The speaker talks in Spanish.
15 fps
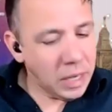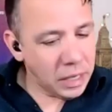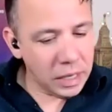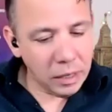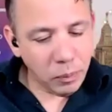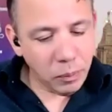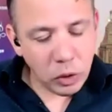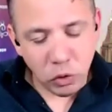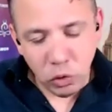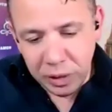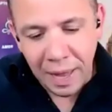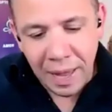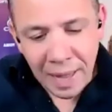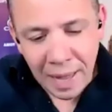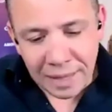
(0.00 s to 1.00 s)
Y, si
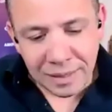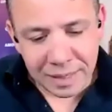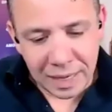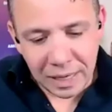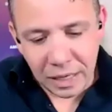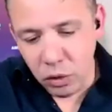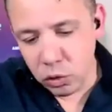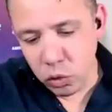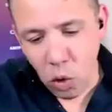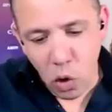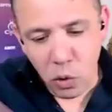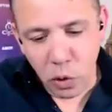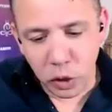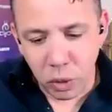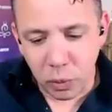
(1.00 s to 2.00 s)
ustedes han seguido
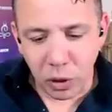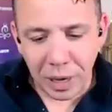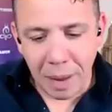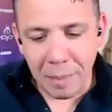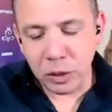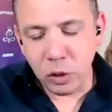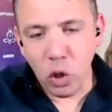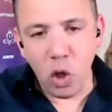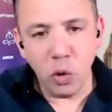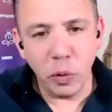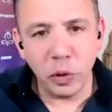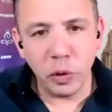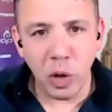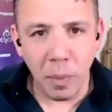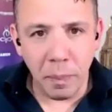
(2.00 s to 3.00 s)
todos nuestros programas, todos
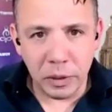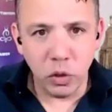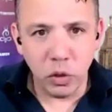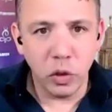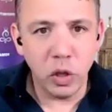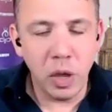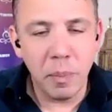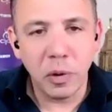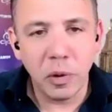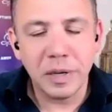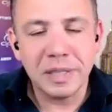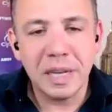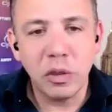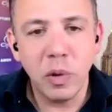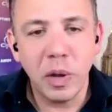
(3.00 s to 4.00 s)
nuestros episodios de
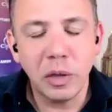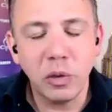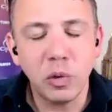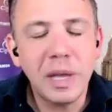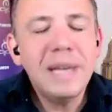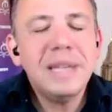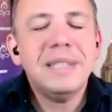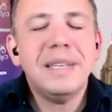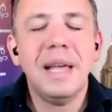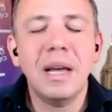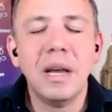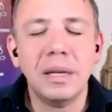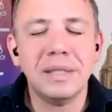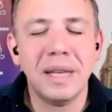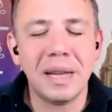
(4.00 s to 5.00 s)
Progresando Ando, ustedes
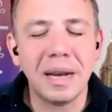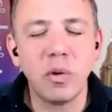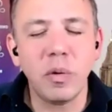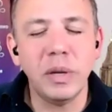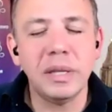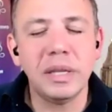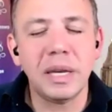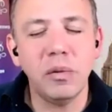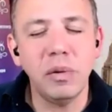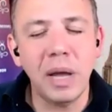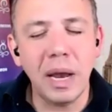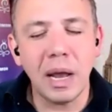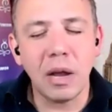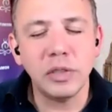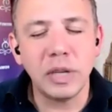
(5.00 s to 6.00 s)
se darán cuenta que
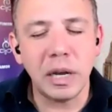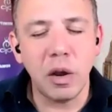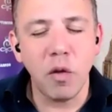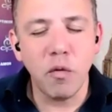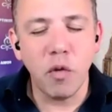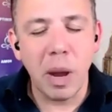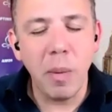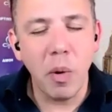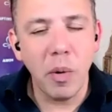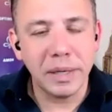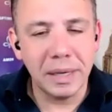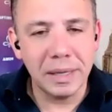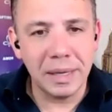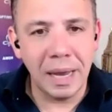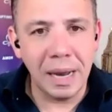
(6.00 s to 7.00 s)
una de las cosas que nos enfocamos
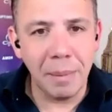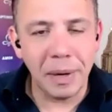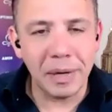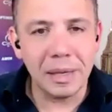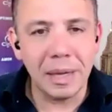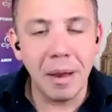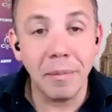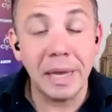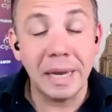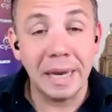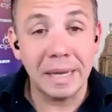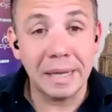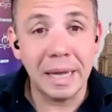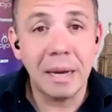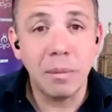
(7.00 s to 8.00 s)
bastante es la parte del
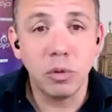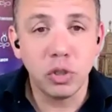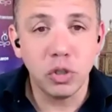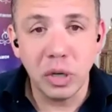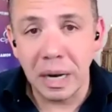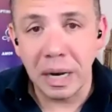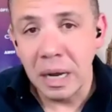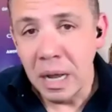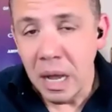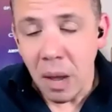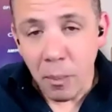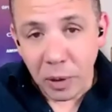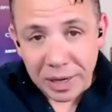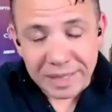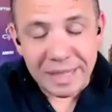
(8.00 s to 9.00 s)
bienestar emocional,
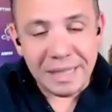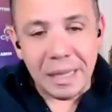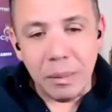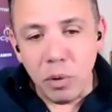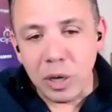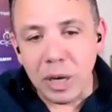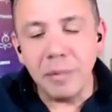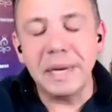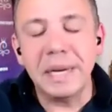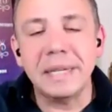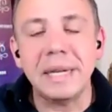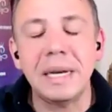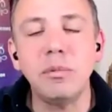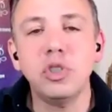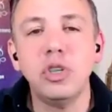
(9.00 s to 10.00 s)
porque sentimos que el
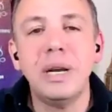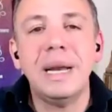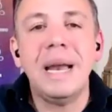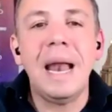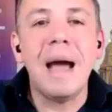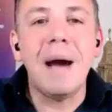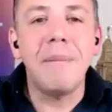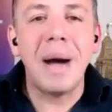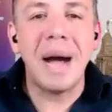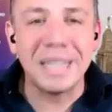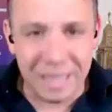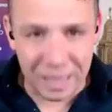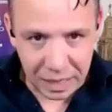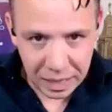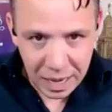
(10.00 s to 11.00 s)
bienestar emocional es la
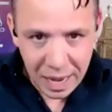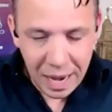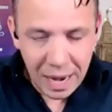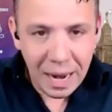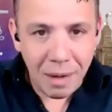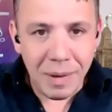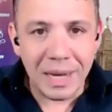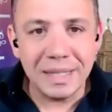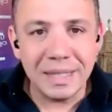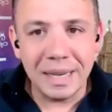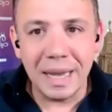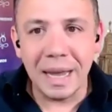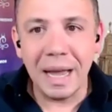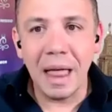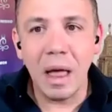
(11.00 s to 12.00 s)
base, la base
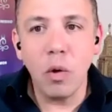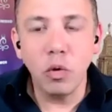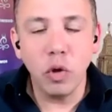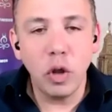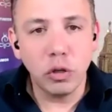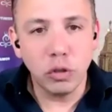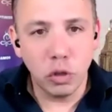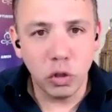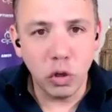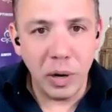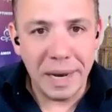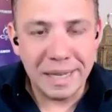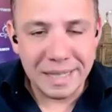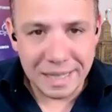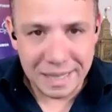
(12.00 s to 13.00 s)
que cada uno de
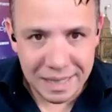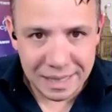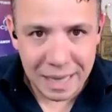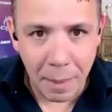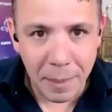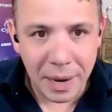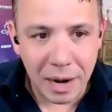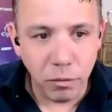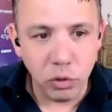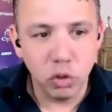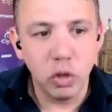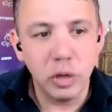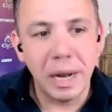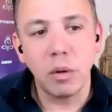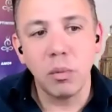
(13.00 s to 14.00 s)
nosotros necesita para
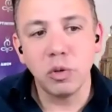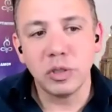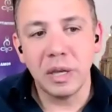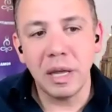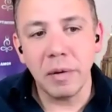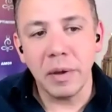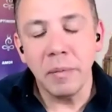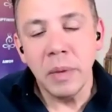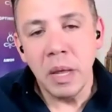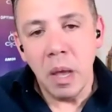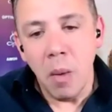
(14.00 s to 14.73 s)
funcionar como se debe.